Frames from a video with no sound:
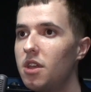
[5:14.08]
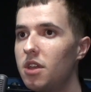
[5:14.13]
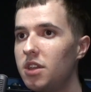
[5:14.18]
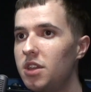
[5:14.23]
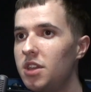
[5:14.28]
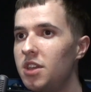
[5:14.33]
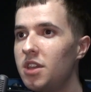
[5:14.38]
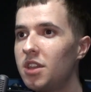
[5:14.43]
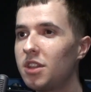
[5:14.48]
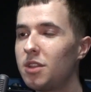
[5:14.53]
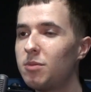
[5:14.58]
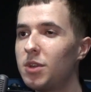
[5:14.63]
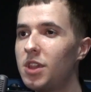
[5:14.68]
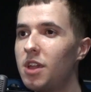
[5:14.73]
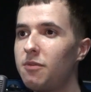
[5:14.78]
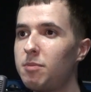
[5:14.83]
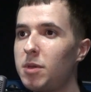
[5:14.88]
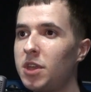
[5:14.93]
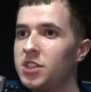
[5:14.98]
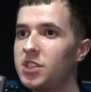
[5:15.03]
И это
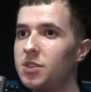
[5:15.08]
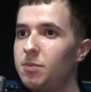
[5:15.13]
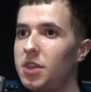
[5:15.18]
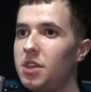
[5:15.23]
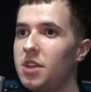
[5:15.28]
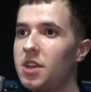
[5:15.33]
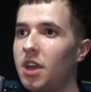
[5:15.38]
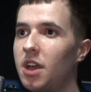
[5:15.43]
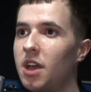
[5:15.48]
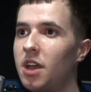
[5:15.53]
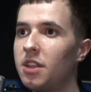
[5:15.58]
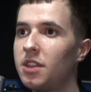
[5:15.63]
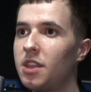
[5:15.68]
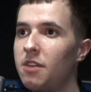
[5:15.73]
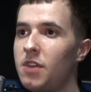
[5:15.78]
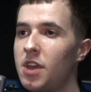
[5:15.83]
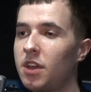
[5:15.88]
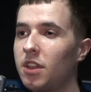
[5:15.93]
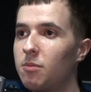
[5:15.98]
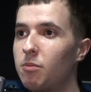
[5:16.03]
была, в принципе, игра,
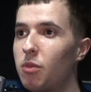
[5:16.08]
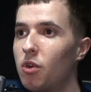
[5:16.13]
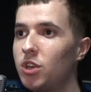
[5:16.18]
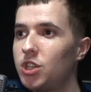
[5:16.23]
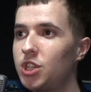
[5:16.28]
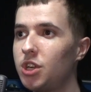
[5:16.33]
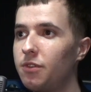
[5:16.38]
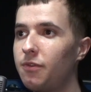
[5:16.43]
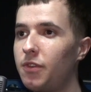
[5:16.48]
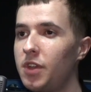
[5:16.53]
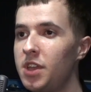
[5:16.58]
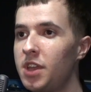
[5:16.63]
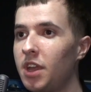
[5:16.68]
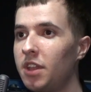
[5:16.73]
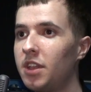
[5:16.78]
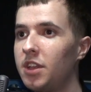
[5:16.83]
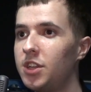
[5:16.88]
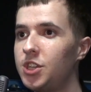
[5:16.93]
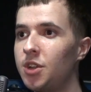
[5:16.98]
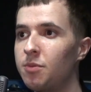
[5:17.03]
наверное, больше
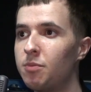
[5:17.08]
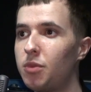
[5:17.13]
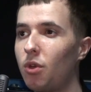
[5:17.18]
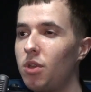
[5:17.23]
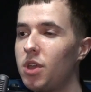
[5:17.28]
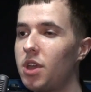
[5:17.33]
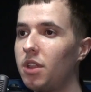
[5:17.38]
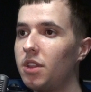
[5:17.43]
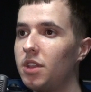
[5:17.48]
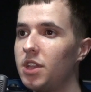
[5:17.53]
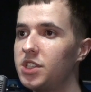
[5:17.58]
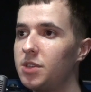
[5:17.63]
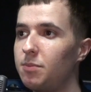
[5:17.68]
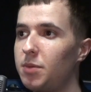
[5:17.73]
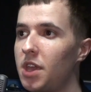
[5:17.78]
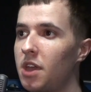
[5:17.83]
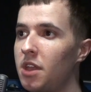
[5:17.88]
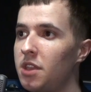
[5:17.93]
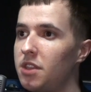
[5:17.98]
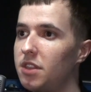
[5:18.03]
выигранная, чем проигранная, если
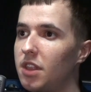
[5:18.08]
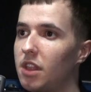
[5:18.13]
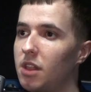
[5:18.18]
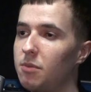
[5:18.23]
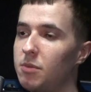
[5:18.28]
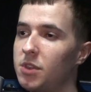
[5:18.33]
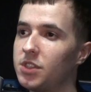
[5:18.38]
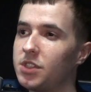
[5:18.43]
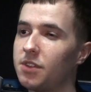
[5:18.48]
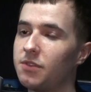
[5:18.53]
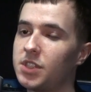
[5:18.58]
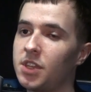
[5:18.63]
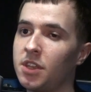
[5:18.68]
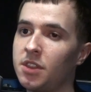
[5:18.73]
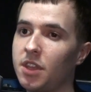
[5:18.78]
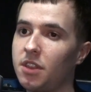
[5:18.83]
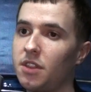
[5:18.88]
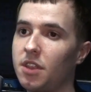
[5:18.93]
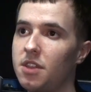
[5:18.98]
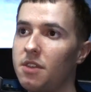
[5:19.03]
бы я не наломился в
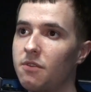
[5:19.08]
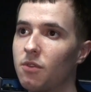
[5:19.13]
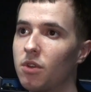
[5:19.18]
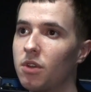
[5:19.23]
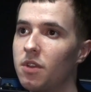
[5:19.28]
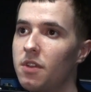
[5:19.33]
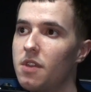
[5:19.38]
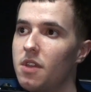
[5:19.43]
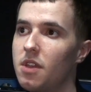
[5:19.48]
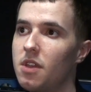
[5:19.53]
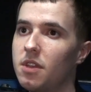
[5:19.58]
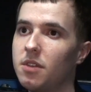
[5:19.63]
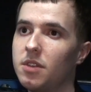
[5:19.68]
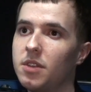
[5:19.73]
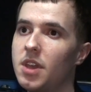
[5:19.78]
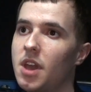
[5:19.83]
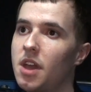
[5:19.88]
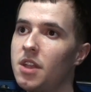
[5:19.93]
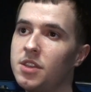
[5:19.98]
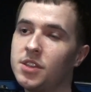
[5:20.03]
центре на него.
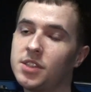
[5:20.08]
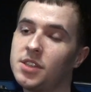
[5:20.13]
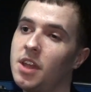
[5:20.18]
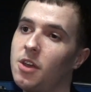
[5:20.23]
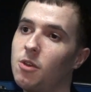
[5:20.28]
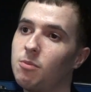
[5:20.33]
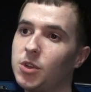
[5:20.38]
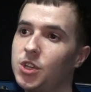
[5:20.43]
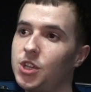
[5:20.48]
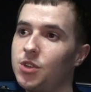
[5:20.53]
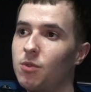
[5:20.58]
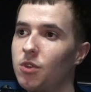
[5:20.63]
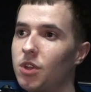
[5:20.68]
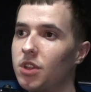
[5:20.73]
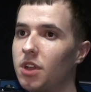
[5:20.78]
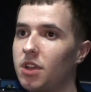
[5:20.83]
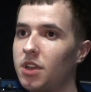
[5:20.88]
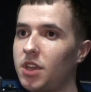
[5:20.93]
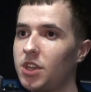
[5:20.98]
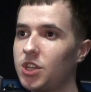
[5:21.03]
Я не знаю, почему я
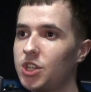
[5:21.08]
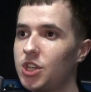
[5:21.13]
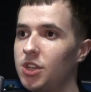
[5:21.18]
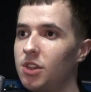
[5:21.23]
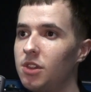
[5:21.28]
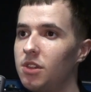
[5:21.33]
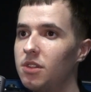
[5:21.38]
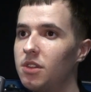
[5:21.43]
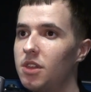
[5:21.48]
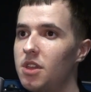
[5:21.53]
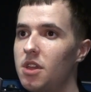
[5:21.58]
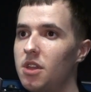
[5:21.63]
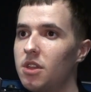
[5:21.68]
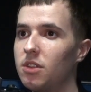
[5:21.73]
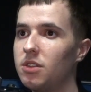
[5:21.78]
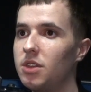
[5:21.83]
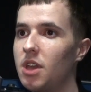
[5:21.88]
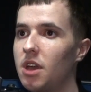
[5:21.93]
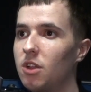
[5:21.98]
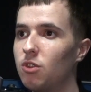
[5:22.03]
так решил.
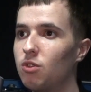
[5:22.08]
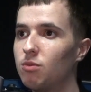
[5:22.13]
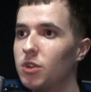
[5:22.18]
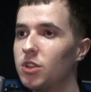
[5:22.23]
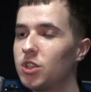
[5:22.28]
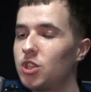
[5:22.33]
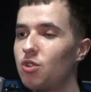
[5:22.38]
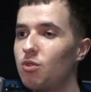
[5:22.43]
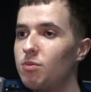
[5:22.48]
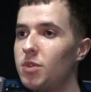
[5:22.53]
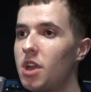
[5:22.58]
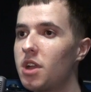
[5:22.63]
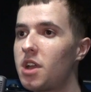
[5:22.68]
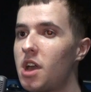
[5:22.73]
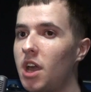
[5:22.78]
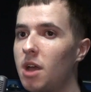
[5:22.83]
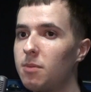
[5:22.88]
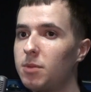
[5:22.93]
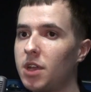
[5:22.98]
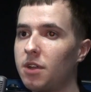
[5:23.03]
Я думал, что у меня
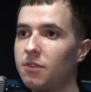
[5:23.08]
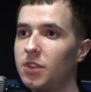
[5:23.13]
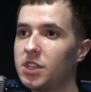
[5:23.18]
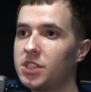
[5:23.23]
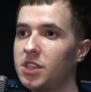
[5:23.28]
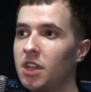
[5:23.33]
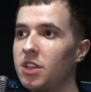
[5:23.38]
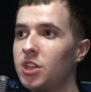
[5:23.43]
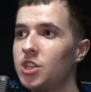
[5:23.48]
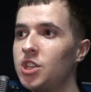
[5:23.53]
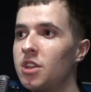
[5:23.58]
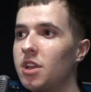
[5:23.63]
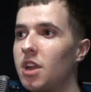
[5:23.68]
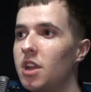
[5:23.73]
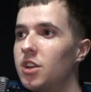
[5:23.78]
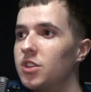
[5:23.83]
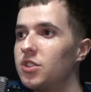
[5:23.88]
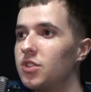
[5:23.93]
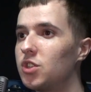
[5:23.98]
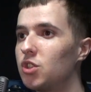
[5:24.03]
караптеров достаточное
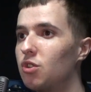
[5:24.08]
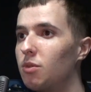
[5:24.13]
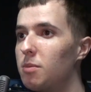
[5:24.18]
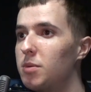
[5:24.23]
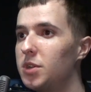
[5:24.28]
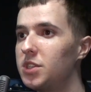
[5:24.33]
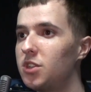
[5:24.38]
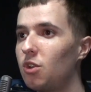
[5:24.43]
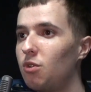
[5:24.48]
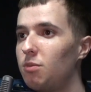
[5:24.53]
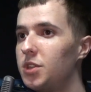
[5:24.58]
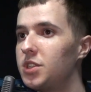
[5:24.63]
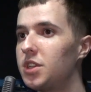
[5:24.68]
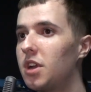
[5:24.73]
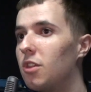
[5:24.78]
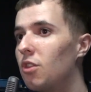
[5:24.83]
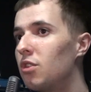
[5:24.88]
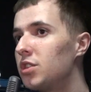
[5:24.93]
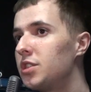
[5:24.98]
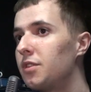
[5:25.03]
количество, чтобы быстро убить
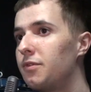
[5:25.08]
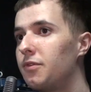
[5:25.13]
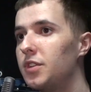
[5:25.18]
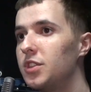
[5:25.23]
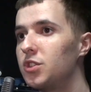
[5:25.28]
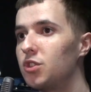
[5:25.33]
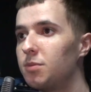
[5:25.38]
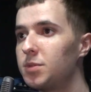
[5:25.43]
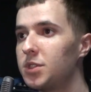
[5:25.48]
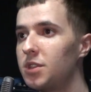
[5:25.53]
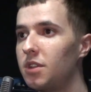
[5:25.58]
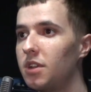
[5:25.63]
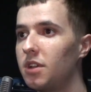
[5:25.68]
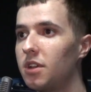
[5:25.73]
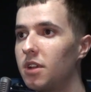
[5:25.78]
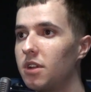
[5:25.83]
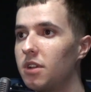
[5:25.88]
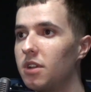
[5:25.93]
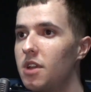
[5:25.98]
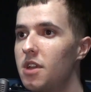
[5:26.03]
колоссов и,
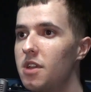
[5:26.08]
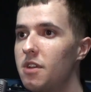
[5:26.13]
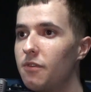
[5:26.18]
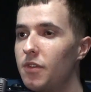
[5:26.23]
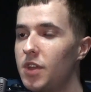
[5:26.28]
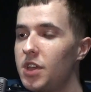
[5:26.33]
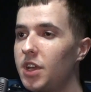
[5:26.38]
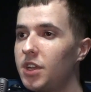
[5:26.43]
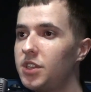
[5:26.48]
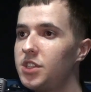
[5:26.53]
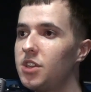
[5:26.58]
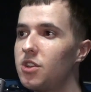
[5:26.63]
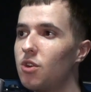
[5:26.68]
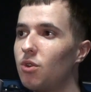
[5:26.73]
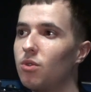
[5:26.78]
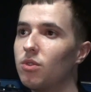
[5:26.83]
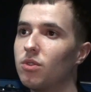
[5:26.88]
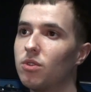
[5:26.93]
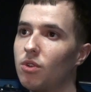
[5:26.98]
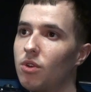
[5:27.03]
собственно, выиграть
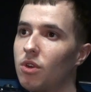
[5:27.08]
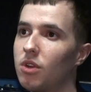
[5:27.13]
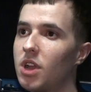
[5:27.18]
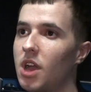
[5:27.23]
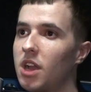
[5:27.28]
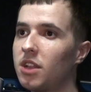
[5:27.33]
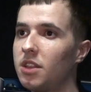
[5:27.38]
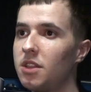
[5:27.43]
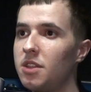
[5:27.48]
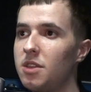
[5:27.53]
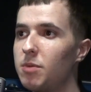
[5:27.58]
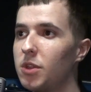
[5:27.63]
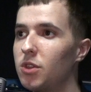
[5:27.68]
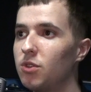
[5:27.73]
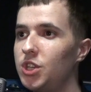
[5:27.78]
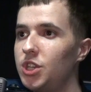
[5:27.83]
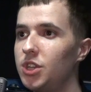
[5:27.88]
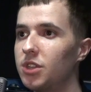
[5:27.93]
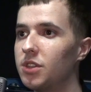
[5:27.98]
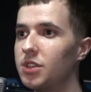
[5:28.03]
игру, но как-то не
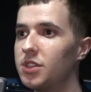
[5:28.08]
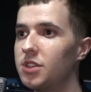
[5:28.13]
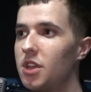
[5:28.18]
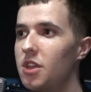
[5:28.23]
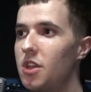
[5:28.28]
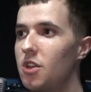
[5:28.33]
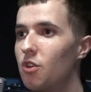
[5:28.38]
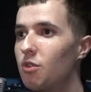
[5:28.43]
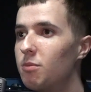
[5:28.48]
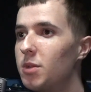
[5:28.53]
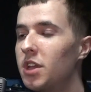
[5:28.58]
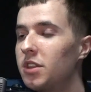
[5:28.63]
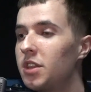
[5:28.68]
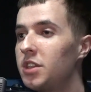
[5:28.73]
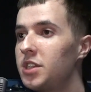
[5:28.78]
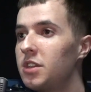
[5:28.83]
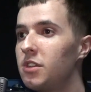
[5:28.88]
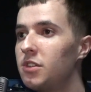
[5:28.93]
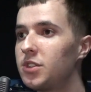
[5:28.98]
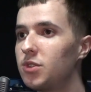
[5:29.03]
получилось. У меня
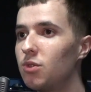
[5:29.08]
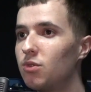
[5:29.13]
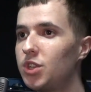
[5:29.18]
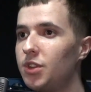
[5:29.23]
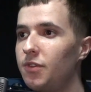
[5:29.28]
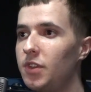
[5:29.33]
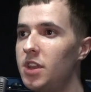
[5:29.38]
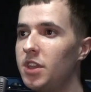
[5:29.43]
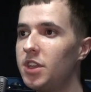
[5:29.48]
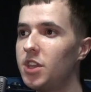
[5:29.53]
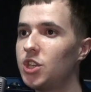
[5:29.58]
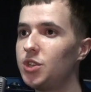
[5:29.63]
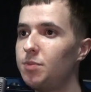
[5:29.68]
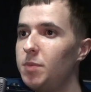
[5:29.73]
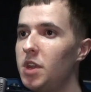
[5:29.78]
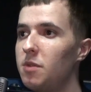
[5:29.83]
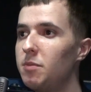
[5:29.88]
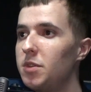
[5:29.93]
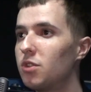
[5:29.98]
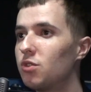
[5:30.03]
доделался уже великий
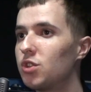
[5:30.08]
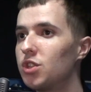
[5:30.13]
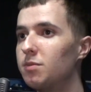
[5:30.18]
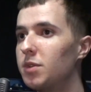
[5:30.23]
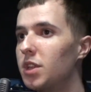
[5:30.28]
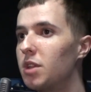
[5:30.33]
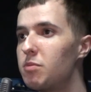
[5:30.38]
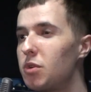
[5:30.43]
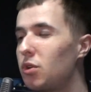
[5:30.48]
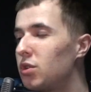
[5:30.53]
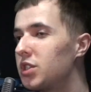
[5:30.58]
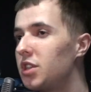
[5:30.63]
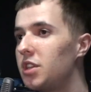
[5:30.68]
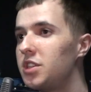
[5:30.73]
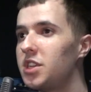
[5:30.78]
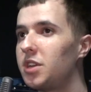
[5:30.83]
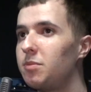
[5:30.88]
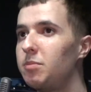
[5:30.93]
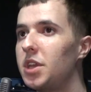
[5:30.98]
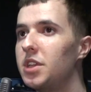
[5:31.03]
шпиль, мне нужно было просто
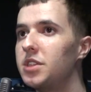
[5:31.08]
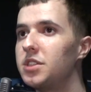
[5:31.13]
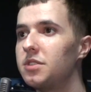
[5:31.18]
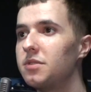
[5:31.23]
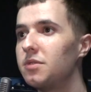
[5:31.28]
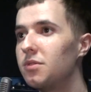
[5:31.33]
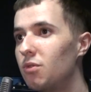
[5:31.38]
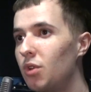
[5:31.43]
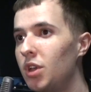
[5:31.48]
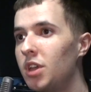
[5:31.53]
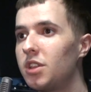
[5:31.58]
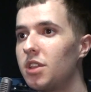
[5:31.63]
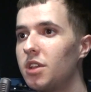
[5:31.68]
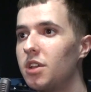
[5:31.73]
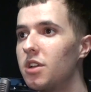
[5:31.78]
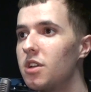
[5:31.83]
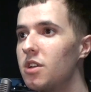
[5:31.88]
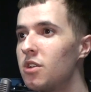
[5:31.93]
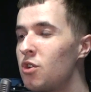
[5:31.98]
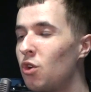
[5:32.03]
терпеть. Но
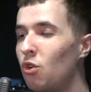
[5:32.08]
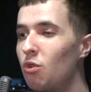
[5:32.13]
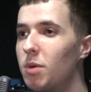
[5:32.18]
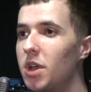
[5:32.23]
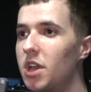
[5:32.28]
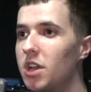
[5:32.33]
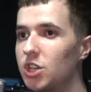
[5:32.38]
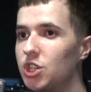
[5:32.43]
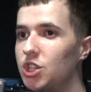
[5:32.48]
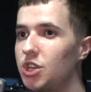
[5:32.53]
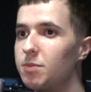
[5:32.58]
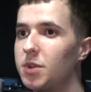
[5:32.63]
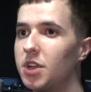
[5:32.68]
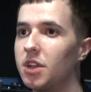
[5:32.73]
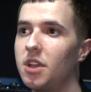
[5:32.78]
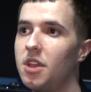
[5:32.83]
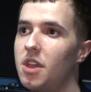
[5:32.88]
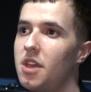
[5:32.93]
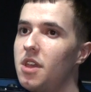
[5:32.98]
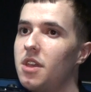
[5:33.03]
это грубая
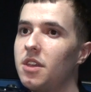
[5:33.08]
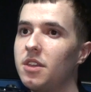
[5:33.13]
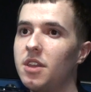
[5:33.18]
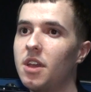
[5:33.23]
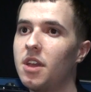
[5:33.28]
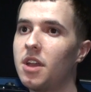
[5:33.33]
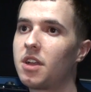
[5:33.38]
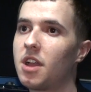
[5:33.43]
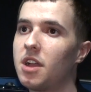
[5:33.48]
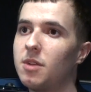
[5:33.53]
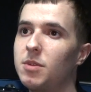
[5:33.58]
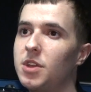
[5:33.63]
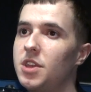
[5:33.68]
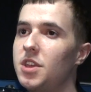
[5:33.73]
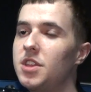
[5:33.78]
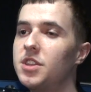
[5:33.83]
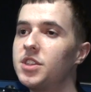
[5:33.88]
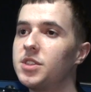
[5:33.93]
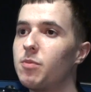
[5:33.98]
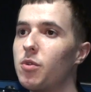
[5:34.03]
ошибка, я как бы
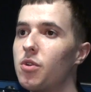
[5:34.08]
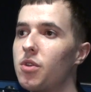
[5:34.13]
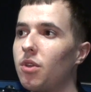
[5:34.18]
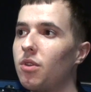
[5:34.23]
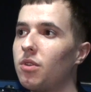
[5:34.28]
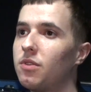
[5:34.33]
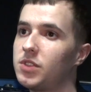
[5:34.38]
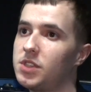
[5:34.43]
и не спорю.